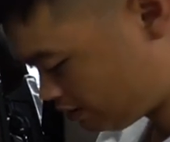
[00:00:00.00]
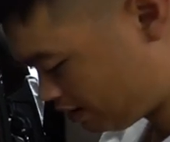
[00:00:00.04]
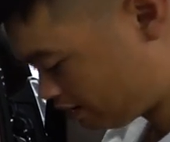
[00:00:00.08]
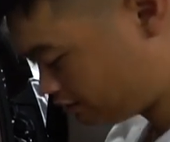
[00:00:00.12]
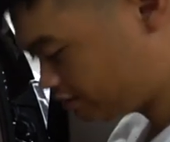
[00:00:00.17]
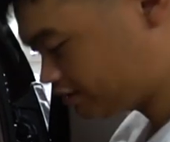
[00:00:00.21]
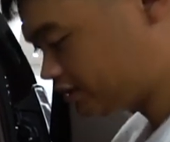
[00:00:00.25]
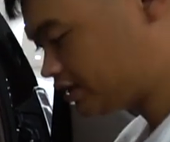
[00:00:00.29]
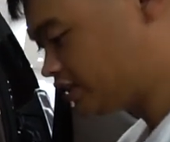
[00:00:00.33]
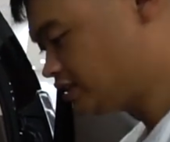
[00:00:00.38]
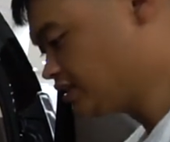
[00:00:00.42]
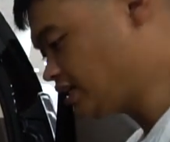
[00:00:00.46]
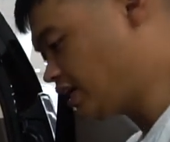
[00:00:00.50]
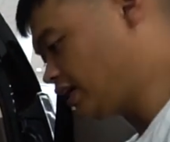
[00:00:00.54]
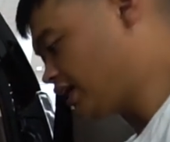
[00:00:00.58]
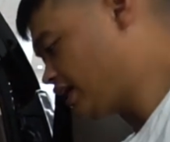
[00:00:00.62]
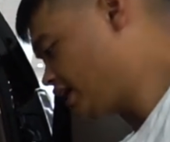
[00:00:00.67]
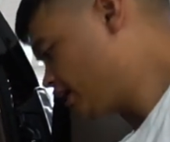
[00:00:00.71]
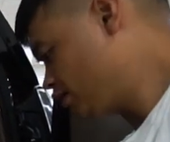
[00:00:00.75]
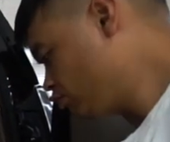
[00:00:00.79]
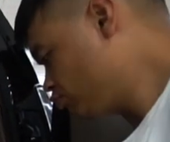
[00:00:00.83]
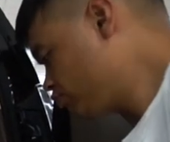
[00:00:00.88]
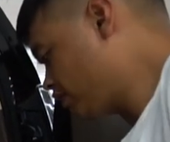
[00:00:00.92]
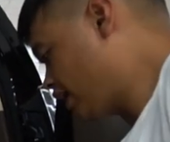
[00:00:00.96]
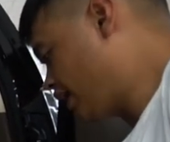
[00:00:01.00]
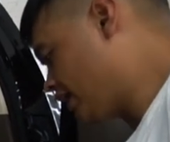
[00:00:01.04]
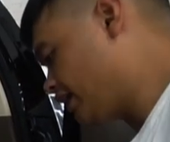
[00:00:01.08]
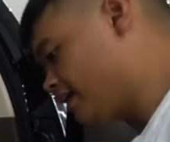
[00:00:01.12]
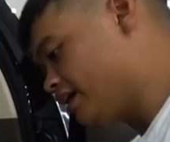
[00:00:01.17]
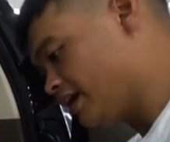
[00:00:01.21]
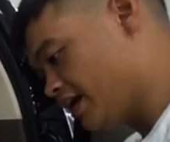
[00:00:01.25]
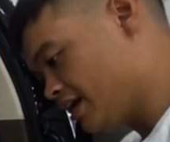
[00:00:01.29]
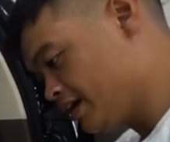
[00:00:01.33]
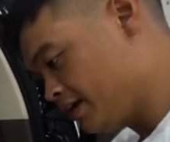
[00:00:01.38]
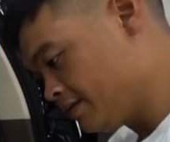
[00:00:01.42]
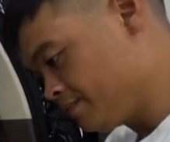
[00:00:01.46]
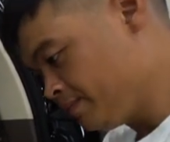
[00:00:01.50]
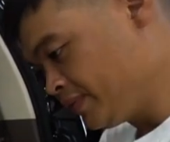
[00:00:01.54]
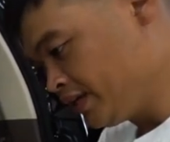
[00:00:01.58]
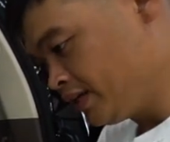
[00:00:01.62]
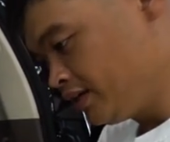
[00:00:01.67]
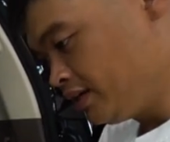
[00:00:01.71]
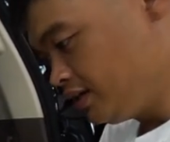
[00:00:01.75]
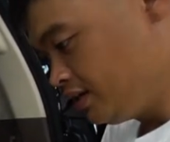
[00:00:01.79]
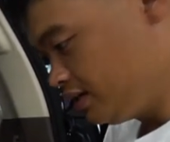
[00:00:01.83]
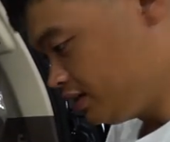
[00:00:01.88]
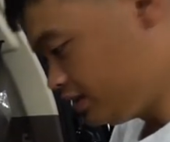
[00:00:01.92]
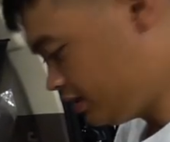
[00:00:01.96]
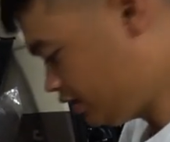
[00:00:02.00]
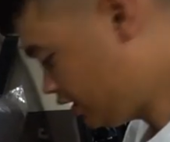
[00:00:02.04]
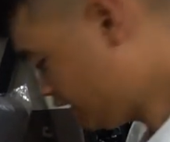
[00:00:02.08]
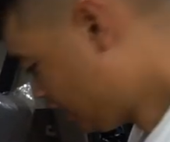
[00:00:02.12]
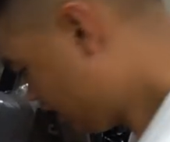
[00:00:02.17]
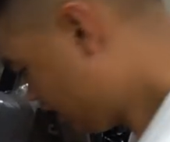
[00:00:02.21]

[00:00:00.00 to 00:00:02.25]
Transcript: các bạn có thể thấy rằng ngay lúc này ở đây thì